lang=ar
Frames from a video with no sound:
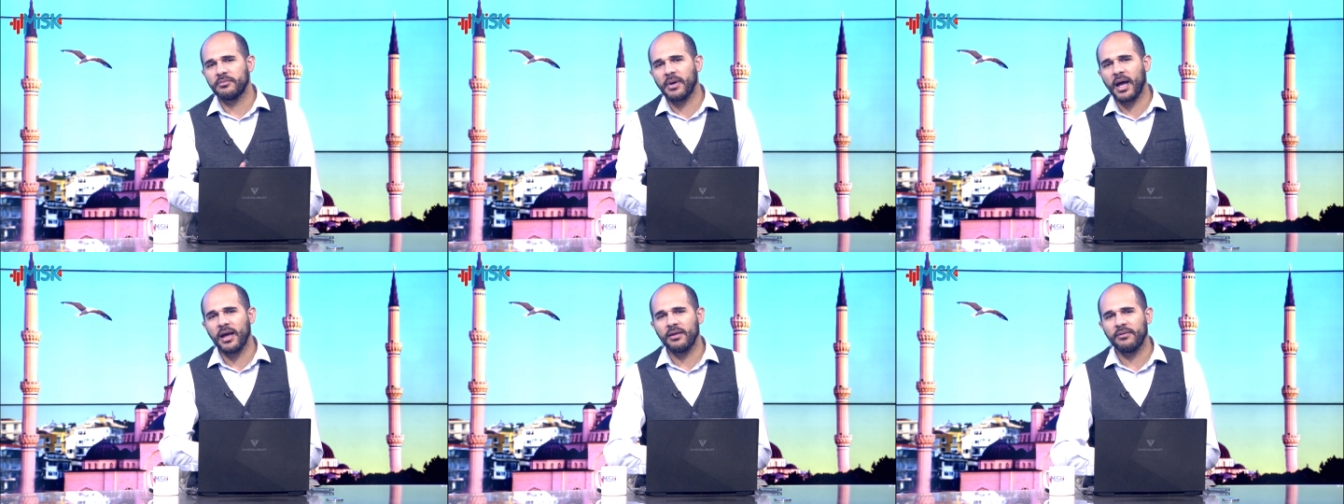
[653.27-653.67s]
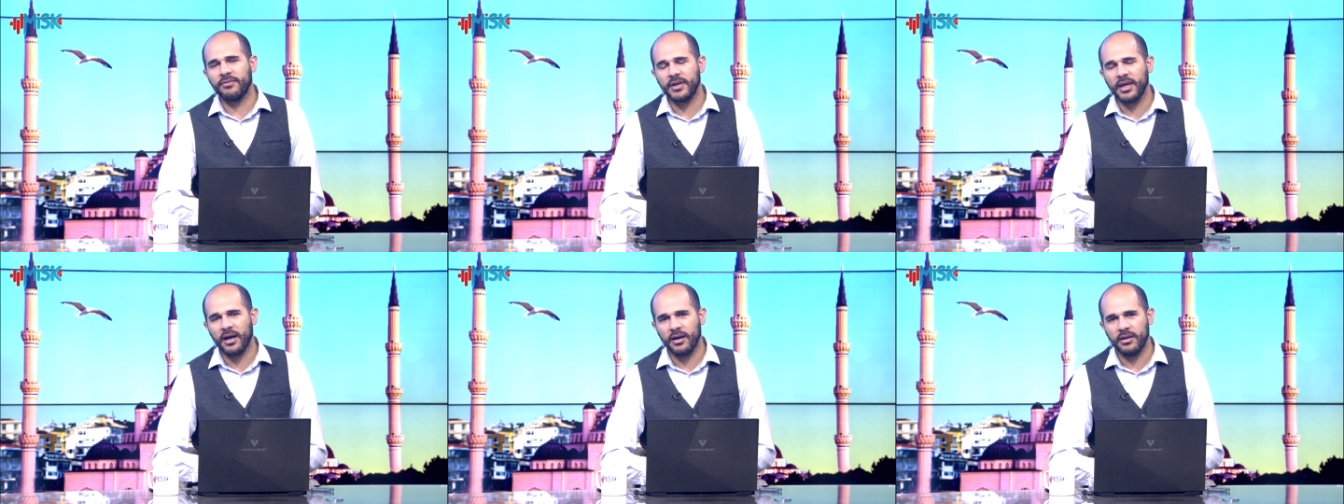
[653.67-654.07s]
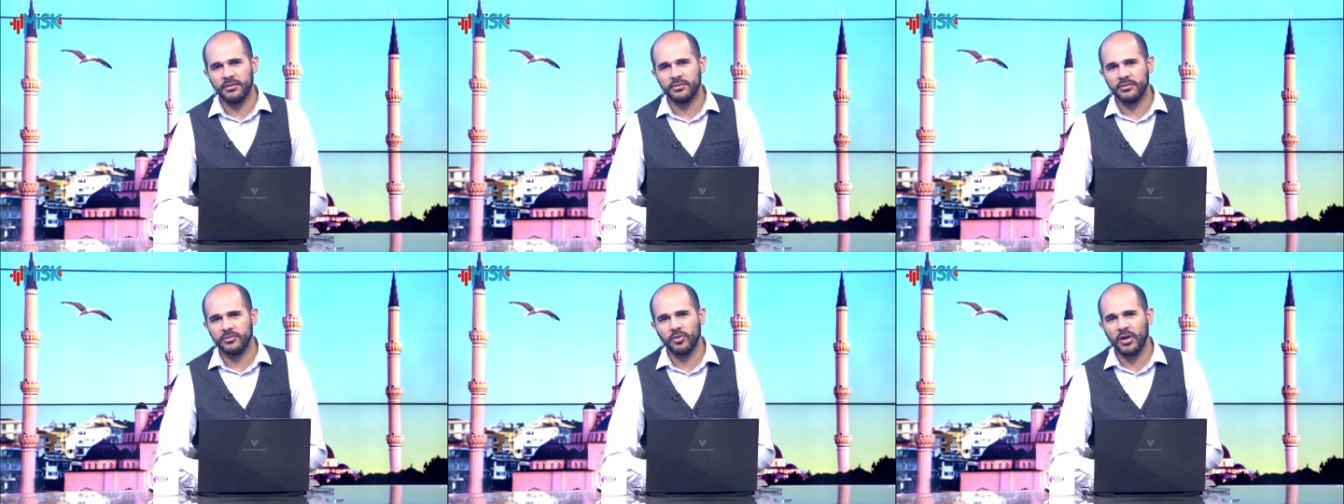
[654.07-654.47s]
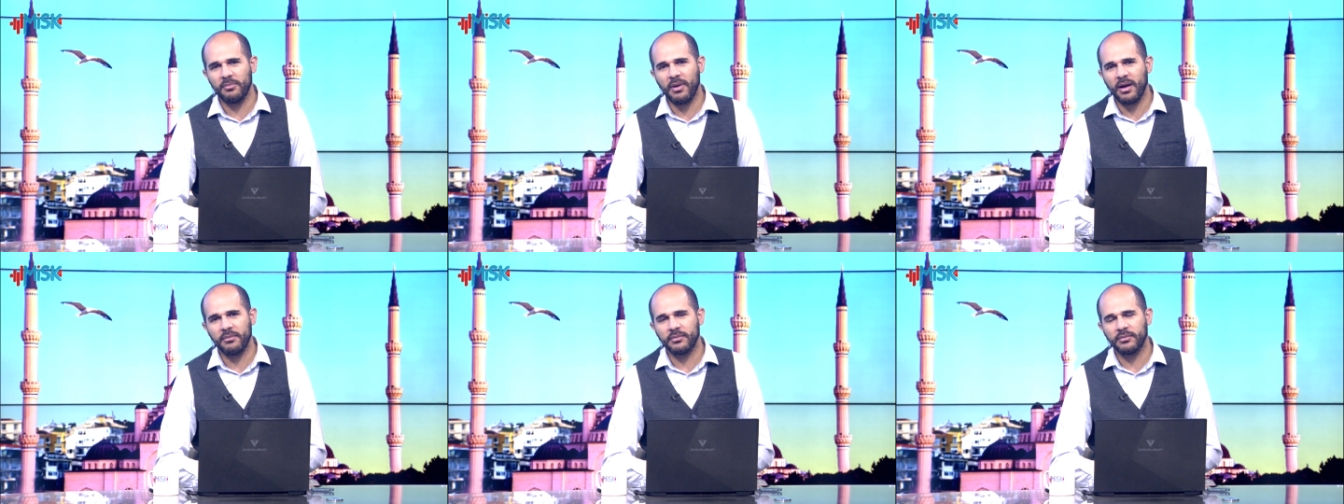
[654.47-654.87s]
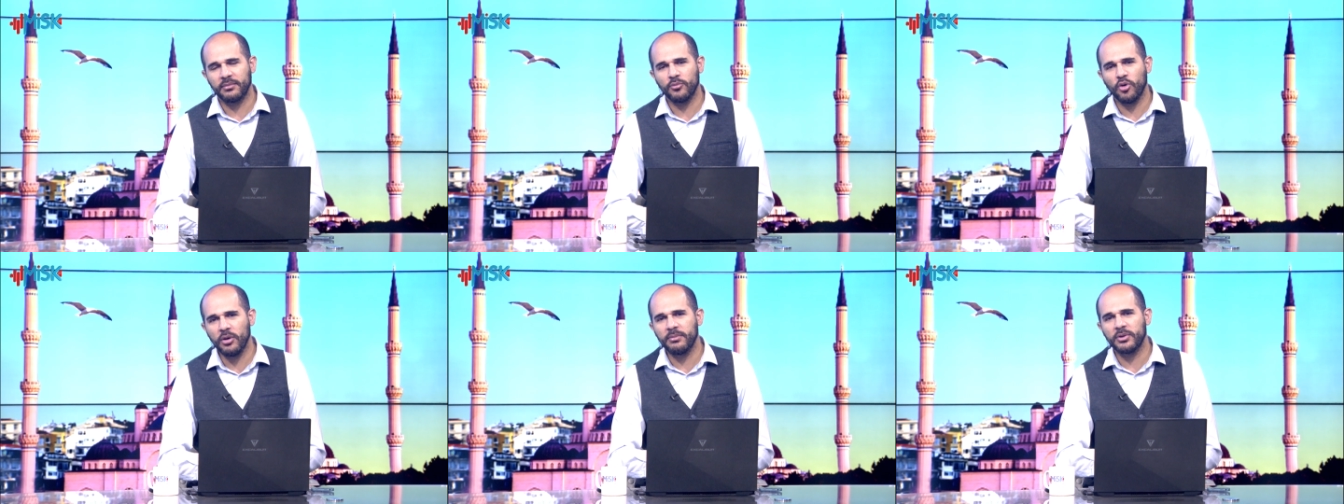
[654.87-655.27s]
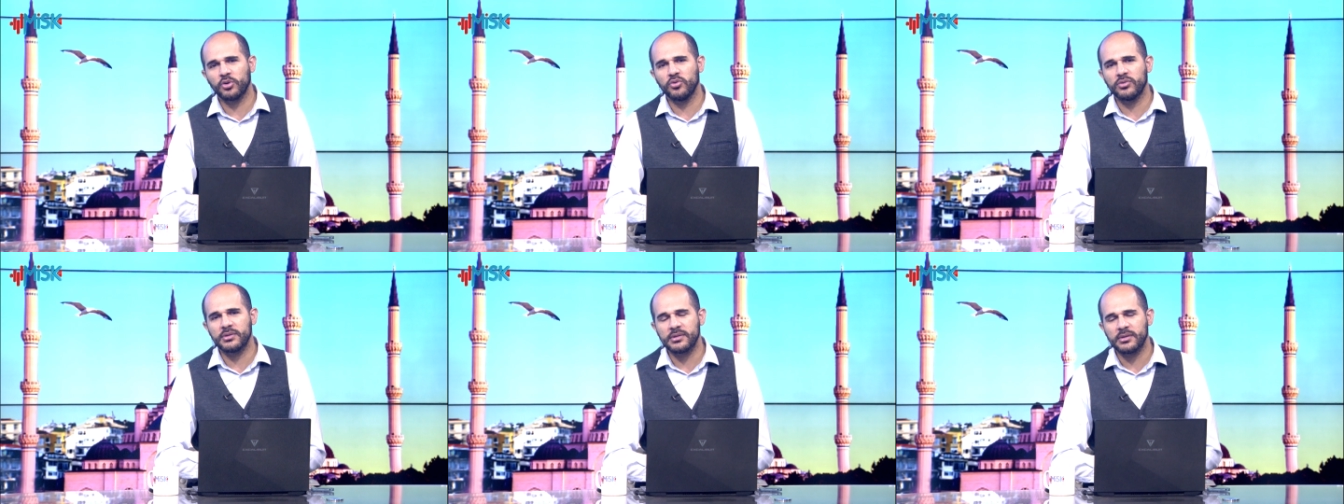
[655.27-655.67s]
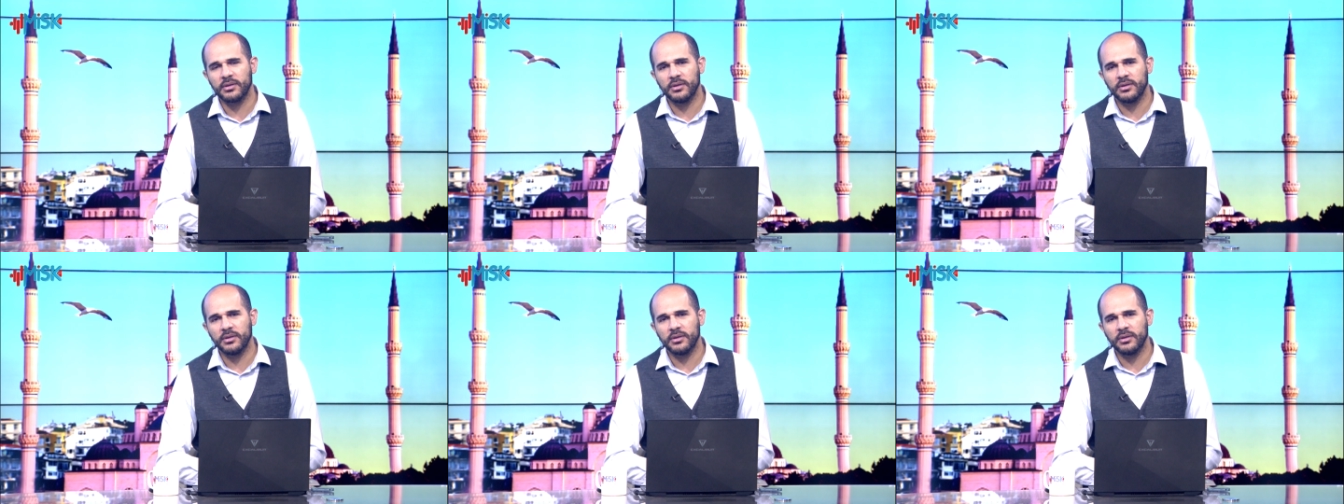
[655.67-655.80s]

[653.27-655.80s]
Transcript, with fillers: باقي فيها ولا ما مهم تكون لازم